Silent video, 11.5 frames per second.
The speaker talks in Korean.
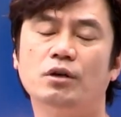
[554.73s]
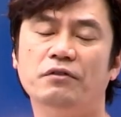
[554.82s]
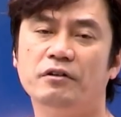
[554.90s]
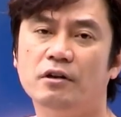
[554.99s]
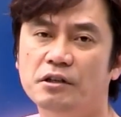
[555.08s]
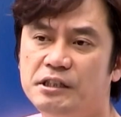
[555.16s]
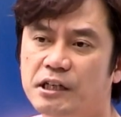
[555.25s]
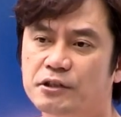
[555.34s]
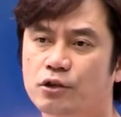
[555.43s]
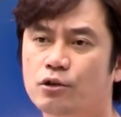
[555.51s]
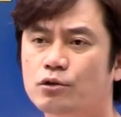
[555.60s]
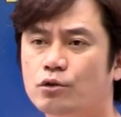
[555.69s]
그래서 러시아
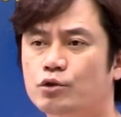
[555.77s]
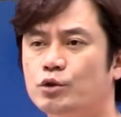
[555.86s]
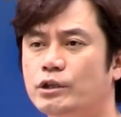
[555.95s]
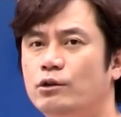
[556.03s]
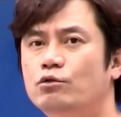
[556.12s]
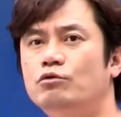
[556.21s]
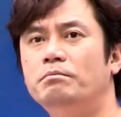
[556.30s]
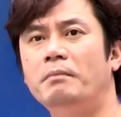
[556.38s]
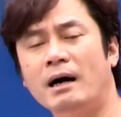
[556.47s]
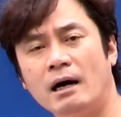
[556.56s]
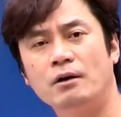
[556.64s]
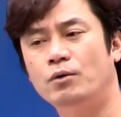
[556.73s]
전령도 조차 요구
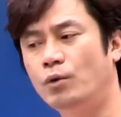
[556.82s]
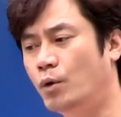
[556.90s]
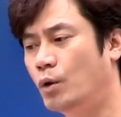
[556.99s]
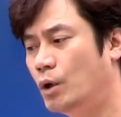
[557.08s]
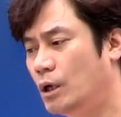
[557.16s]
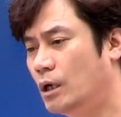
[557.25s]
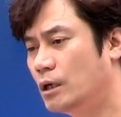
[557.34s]
막았고